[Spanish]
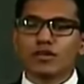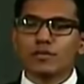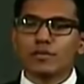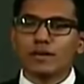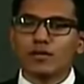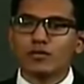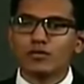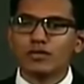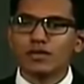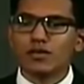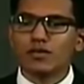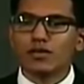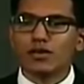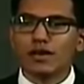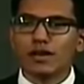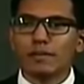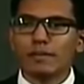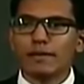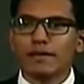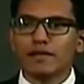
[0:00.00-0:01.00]
una sola pregunta
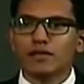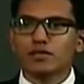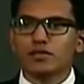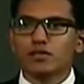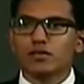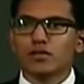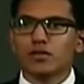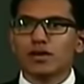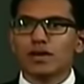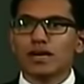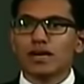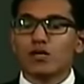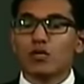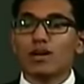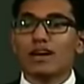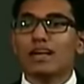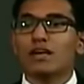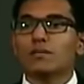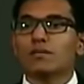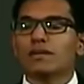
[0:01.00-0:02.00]
con respecto
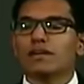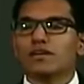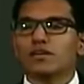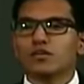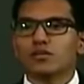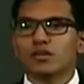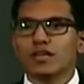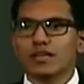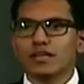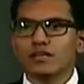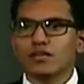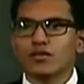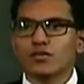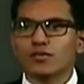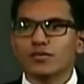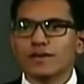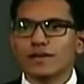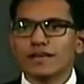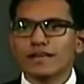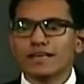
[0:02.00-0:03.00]
a cuál es la opinión que usted le
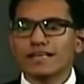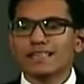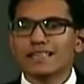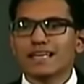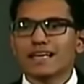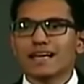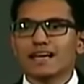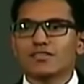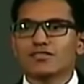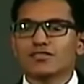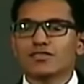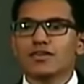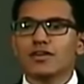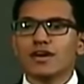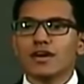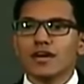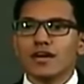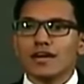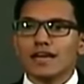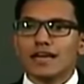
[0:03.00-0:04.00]
confiere en este
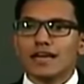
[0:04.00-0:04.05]
caso,